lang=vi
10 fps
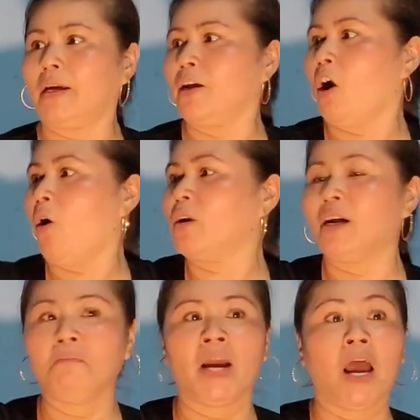Cái cô
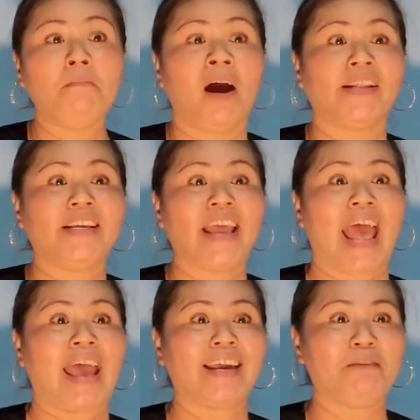đứng kế bên dì
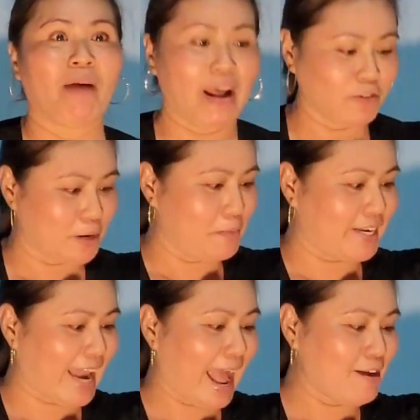Hai á, mặc áo sơ mi
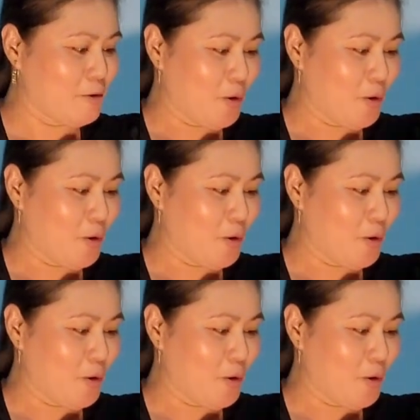trắng.